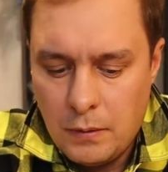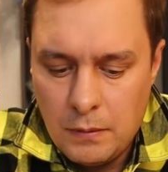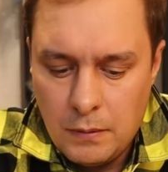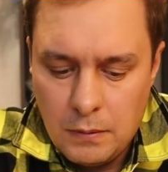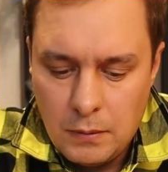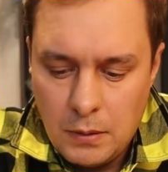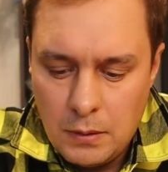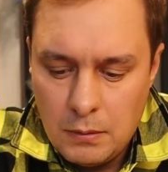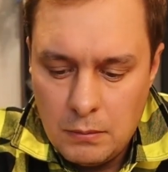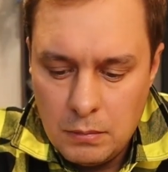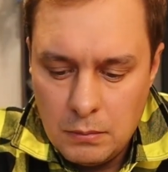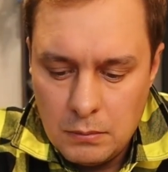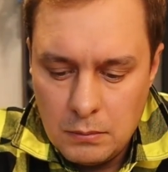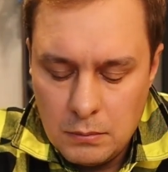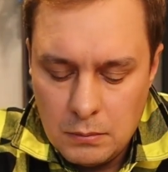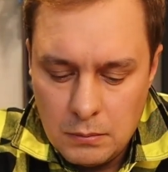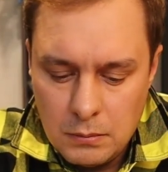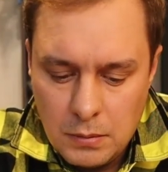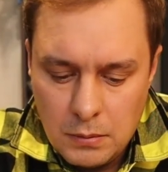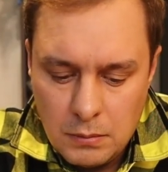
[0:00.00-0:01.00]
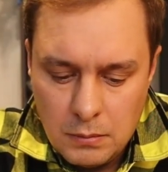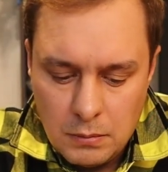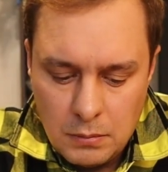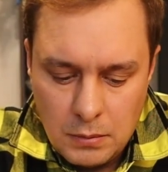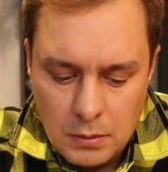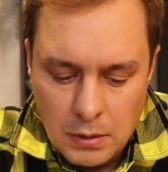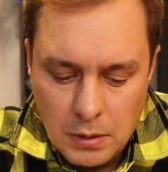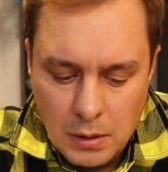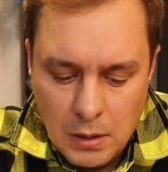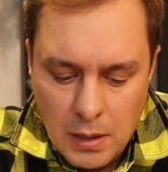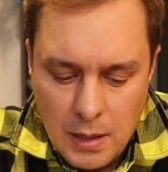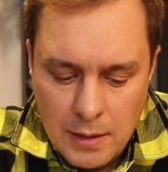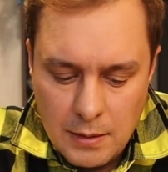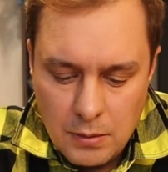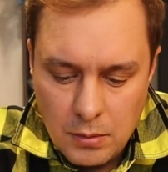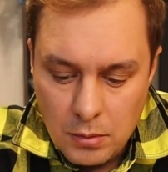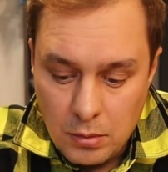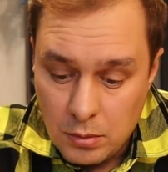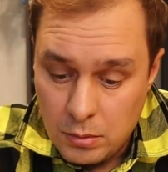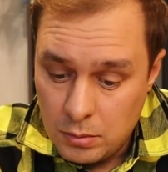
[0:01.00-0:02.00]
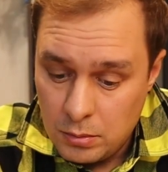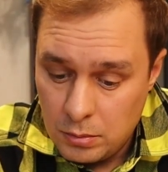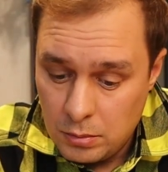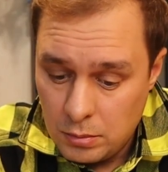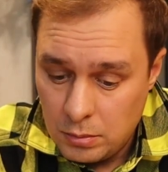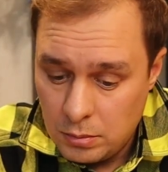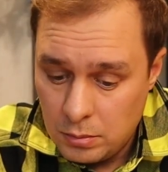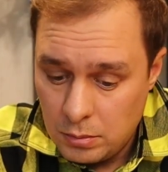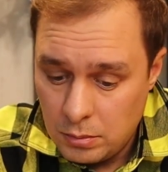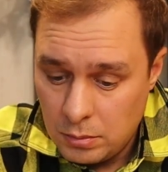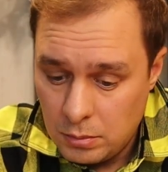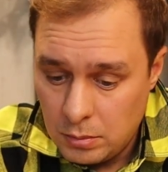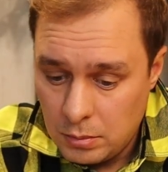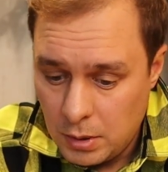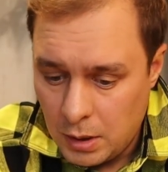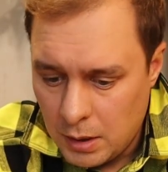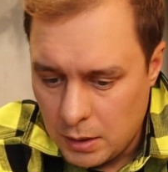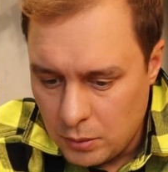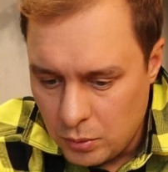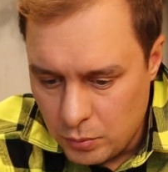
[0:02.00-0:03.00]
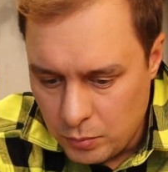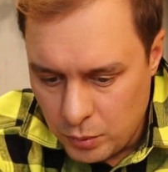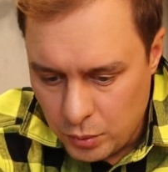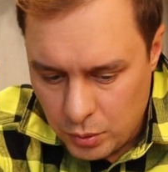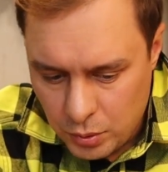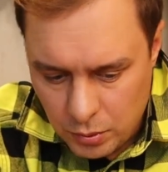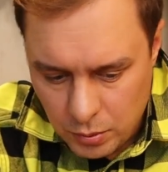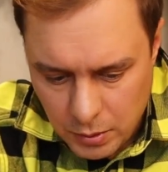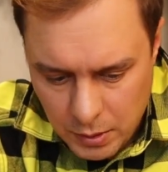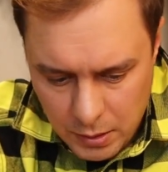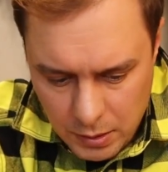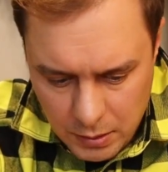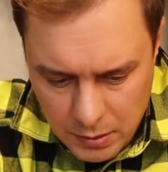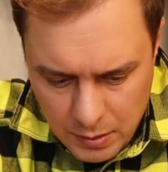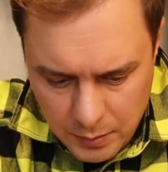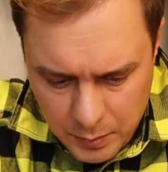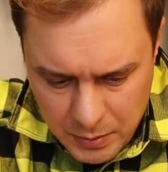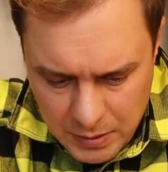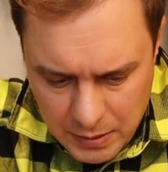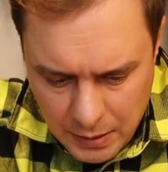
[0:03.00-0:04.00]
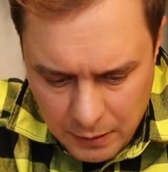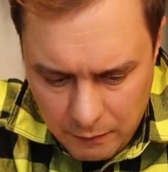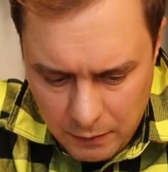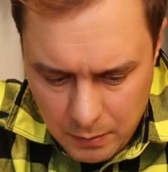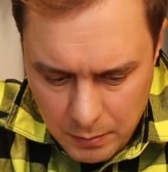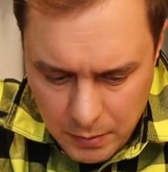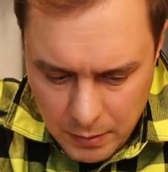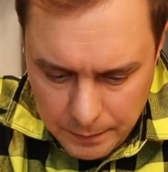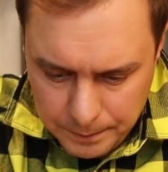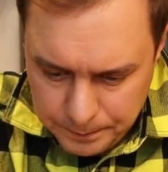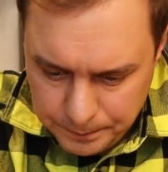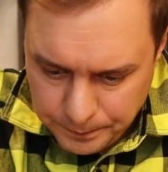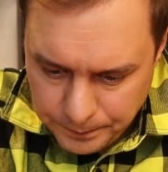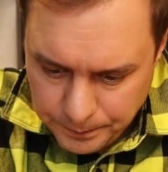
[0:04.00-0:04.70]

э, глазу, я думаю, что они сопоставимы.